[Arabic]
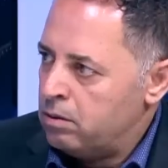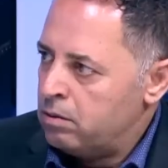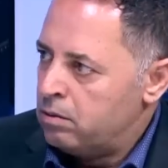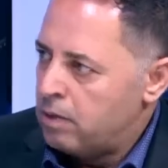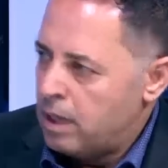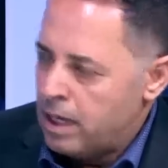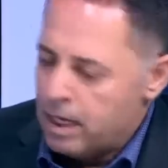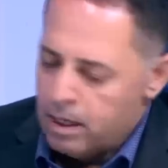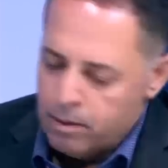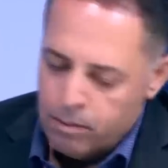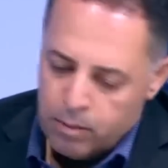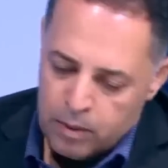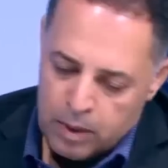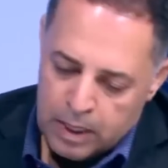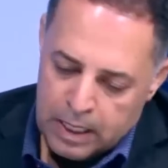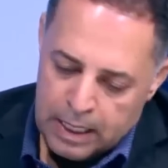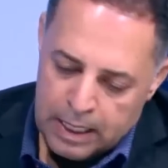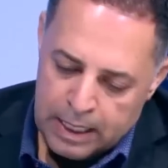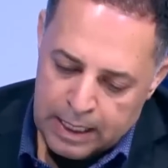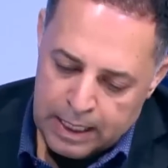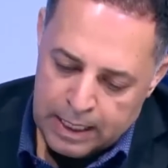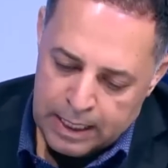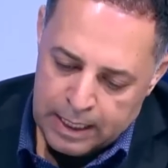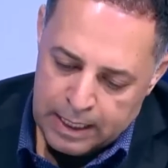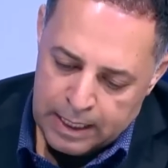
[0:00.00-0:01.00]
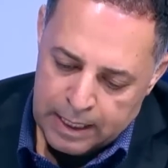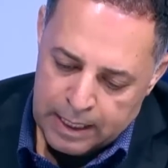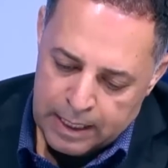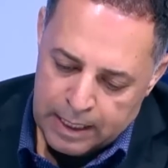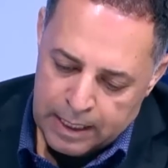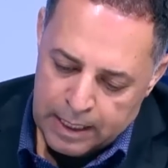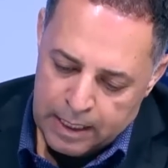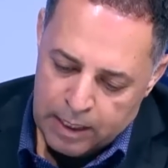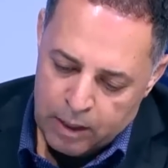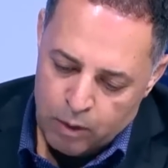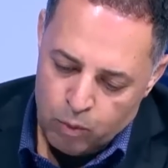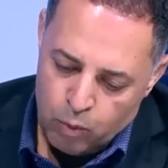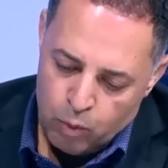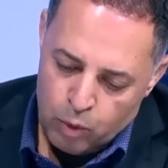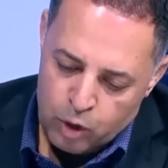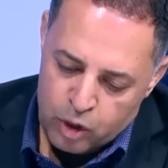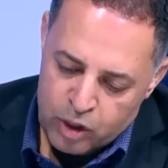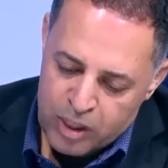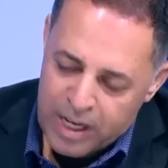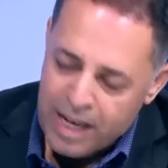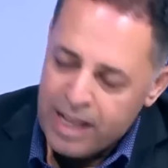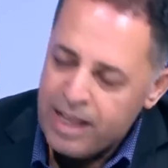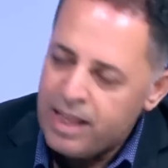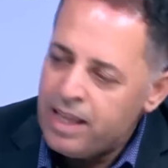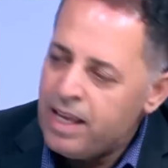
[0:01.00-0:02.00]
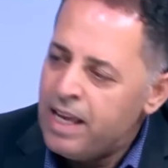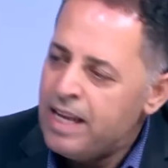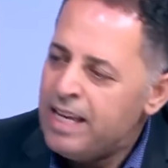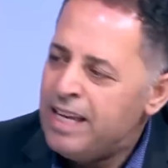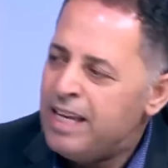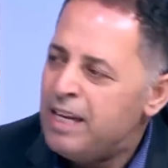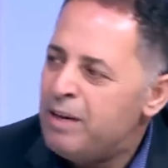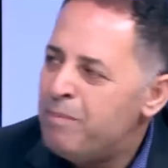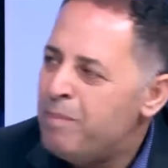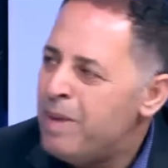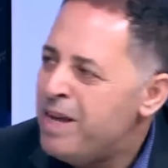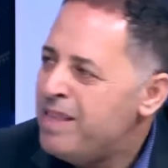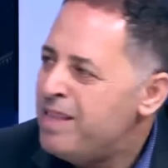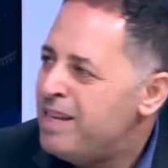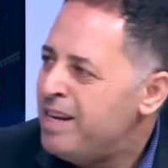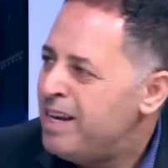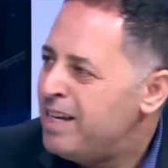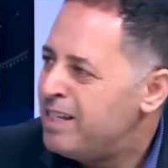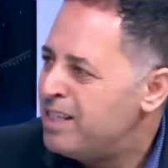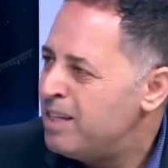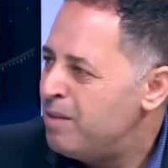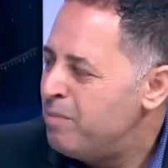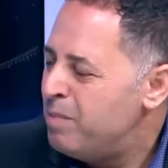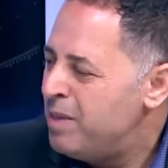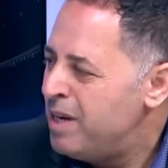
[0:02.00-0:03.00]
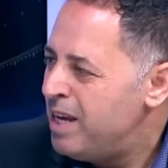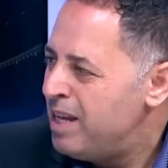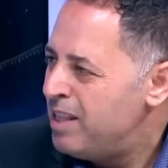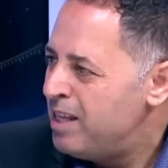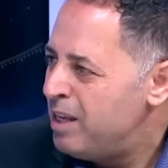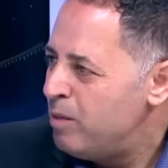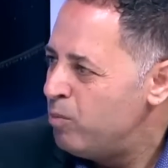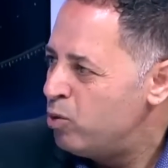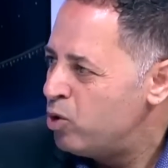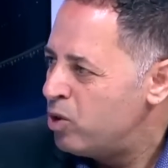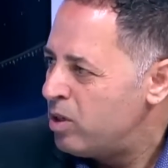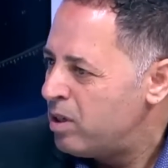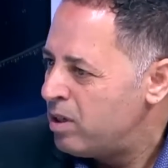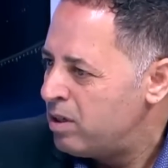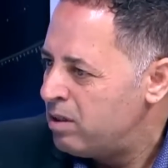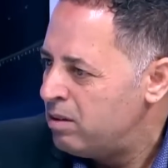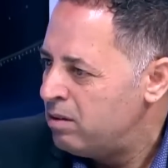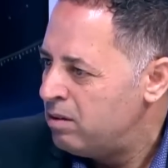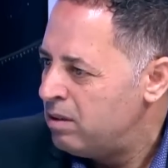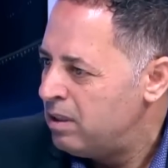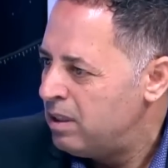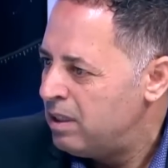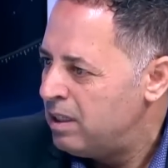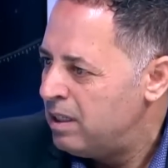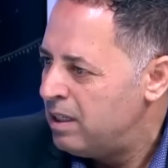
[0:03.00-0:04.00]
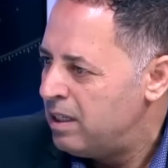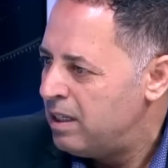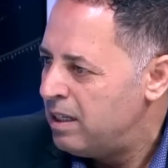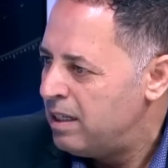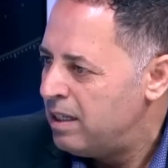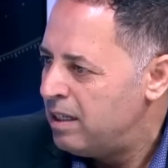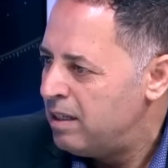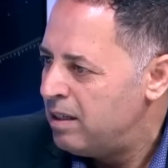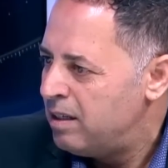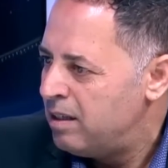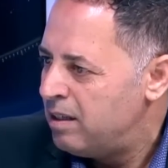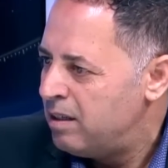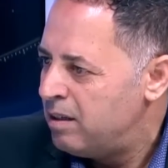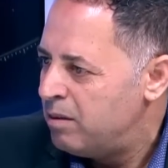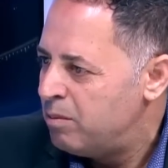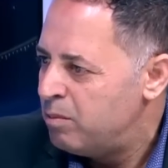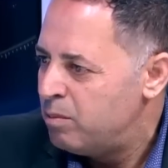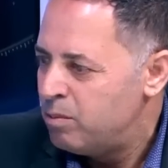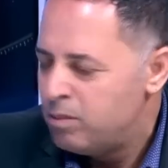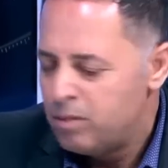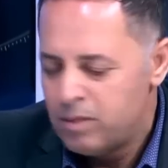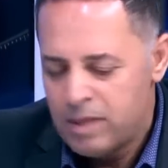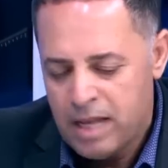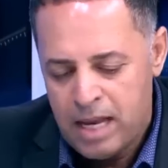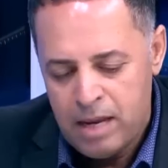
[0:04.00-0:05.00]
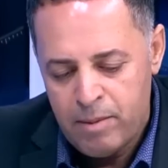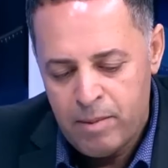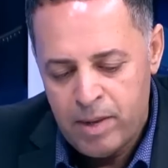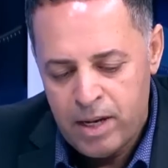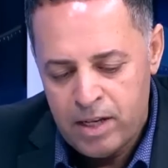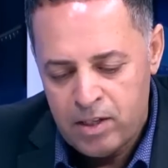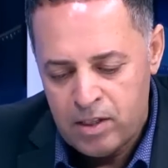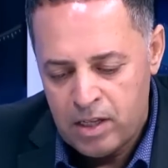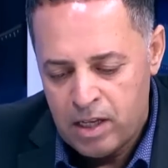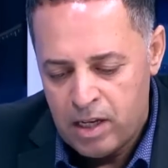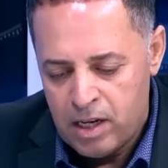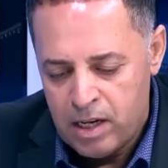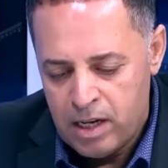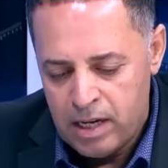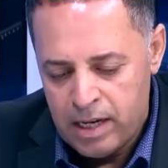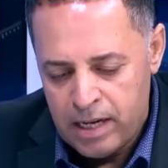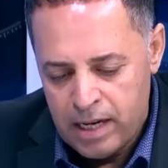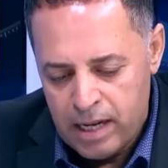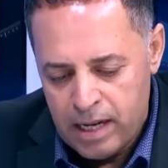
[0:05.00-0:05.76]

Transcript: طيب والشيء الثاني يعني ماذا نكسب من هذه المشاركه؟ يعني انا آه، دائما اسال